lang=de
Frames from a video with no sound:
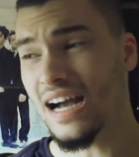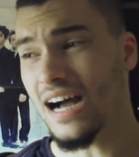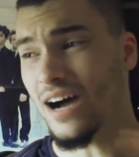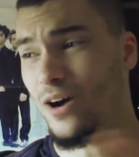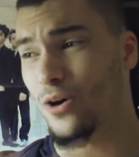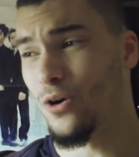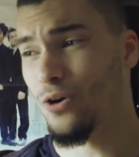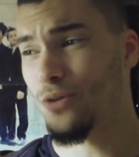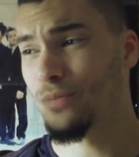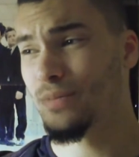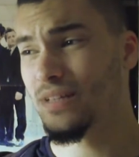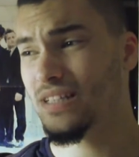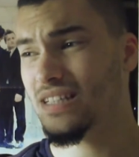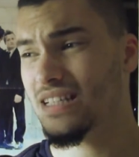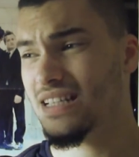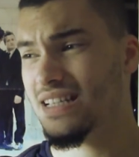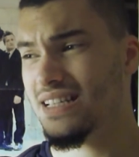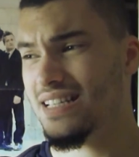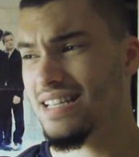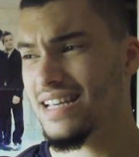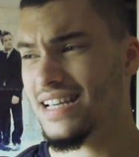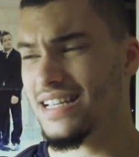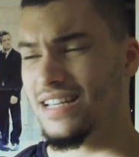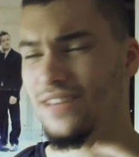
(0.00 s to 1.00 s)
Auch mit
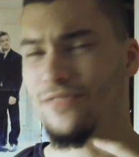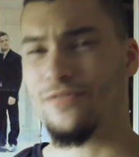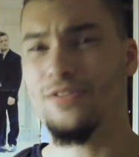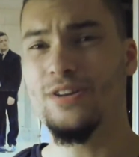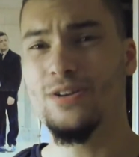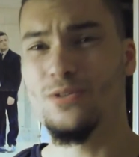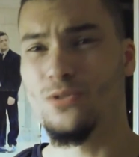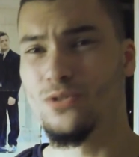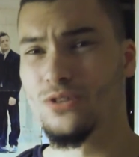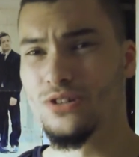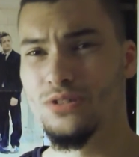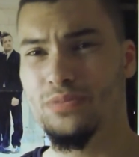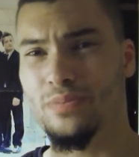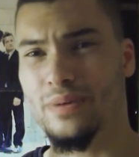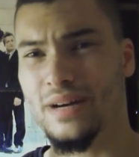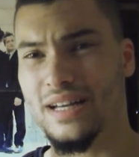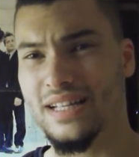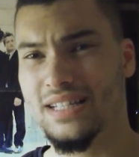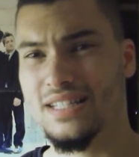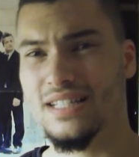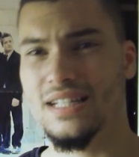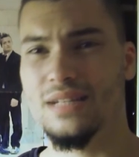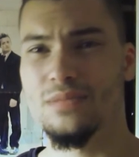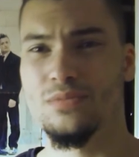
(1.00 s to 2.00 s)
sehr, sehr viel
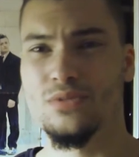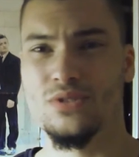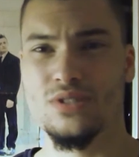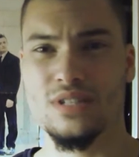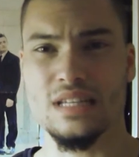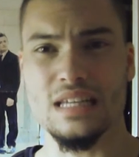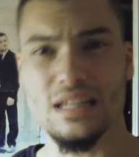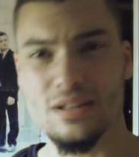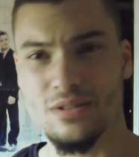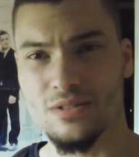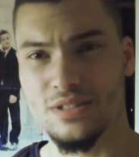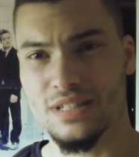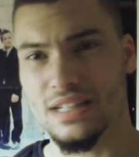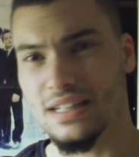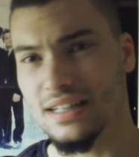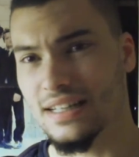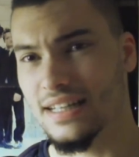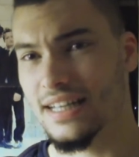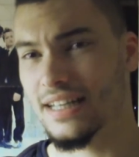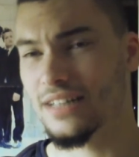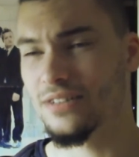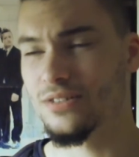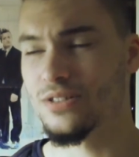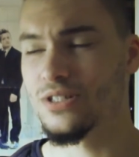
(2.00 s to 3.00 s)
unpassender Musik
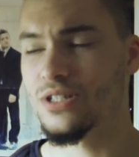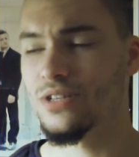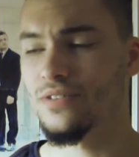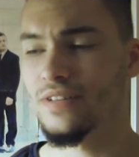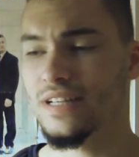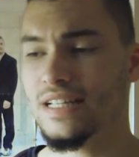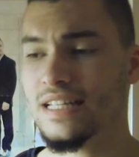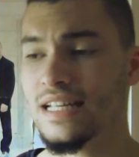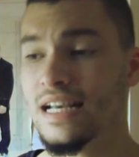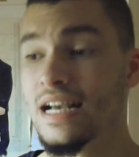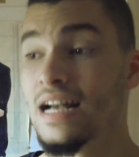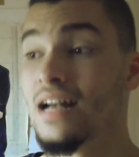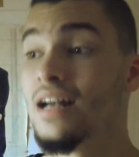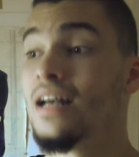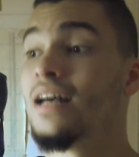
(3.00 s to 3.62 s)
unterlegt und sowas.